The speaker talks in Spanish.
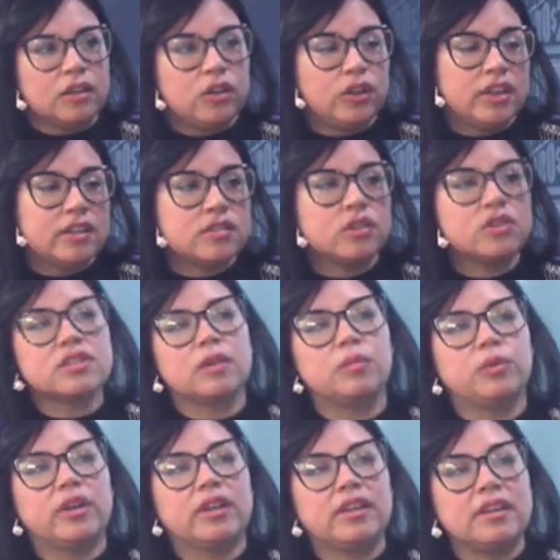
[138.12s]
Con eso ya
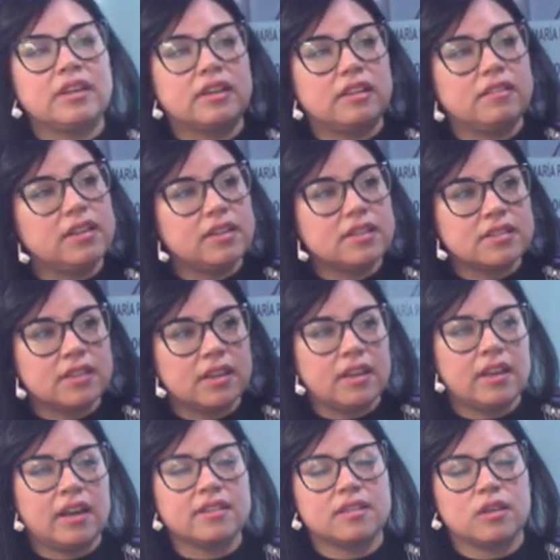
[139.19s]
pueden inscribirse,
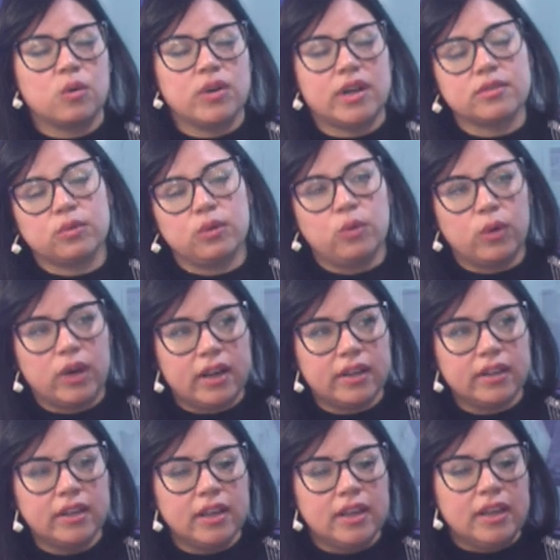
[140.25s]
asegurar su
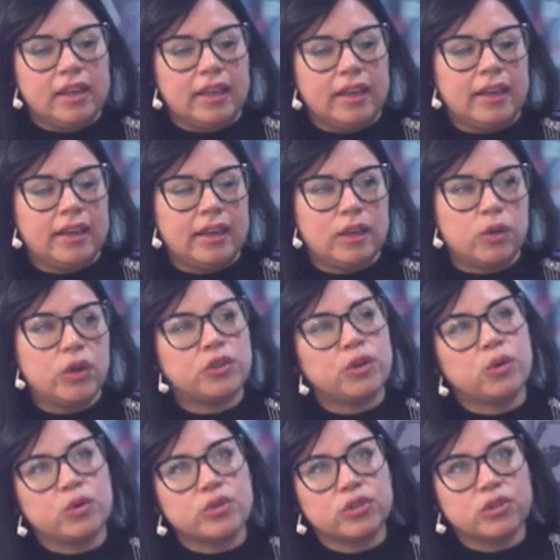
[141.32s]
lugar. Eh,
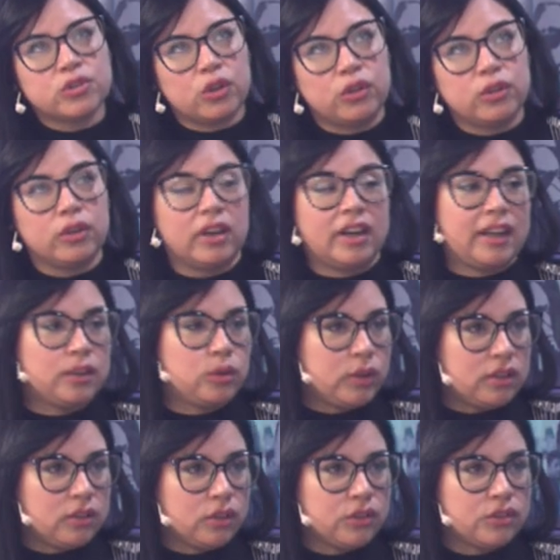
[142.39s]
nuestros cursos son
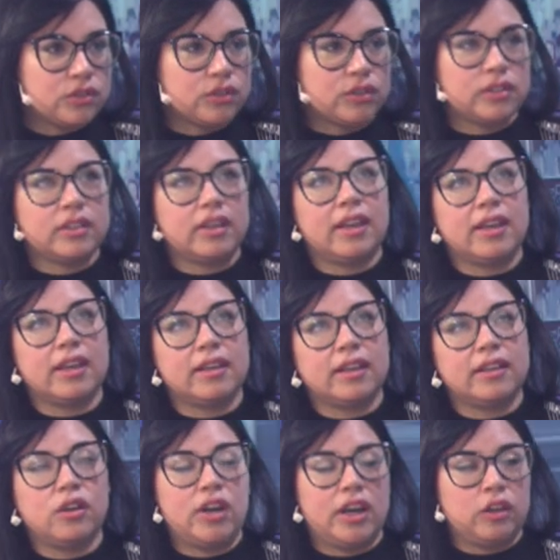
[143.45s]
gratuitos, eh,
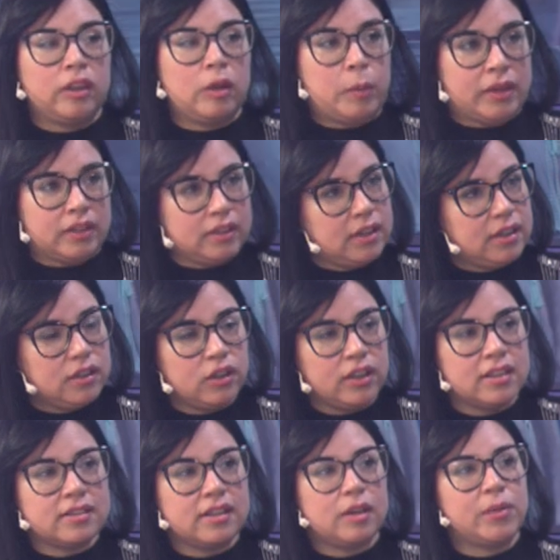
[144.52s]
en horarios despertinos, es
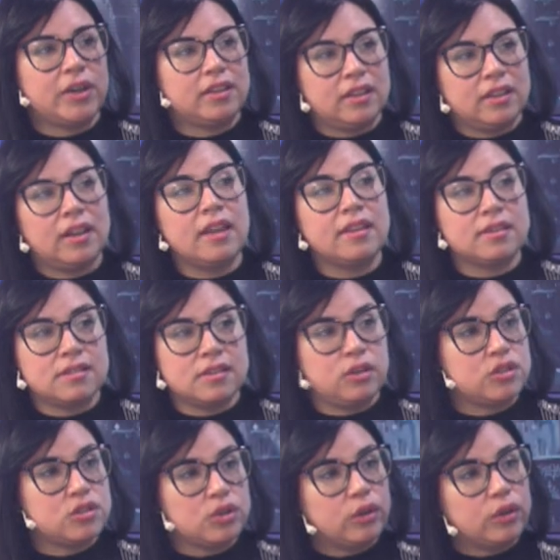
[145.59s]
decir, a partir de las
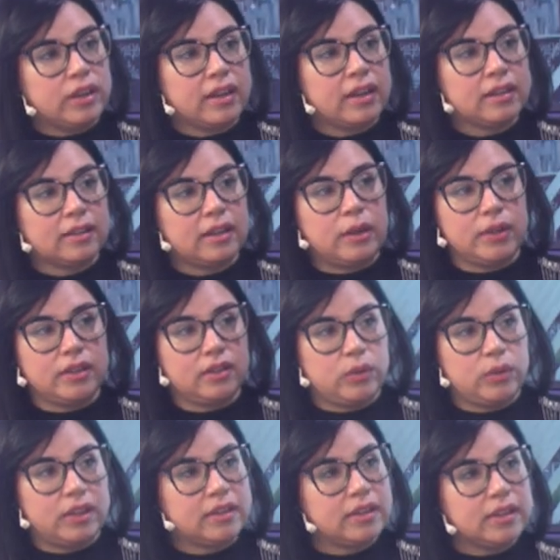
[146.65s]
18 horas hasta las
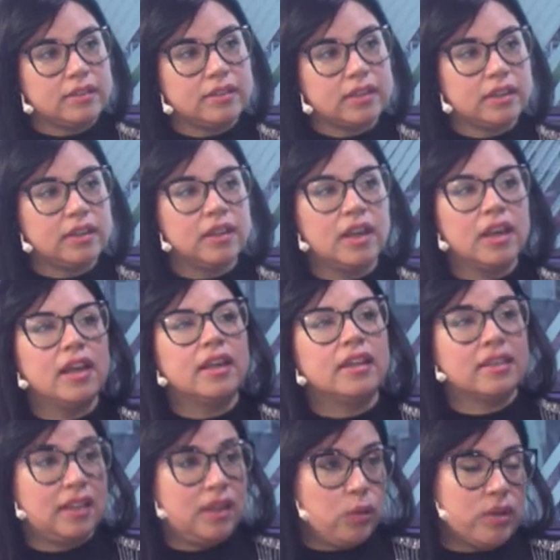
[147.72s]
21.30,
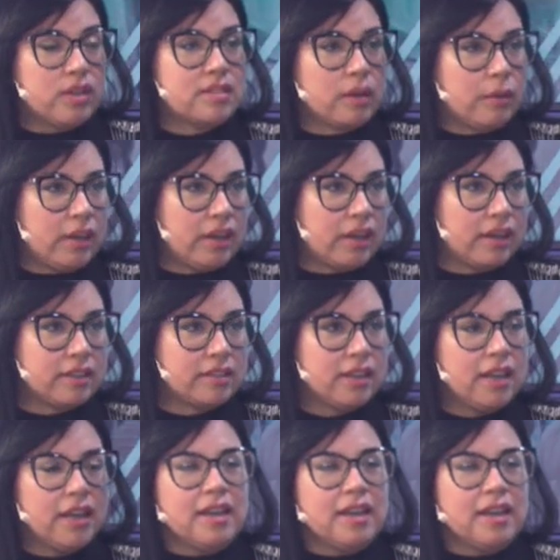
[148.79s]
de lunes a viernes.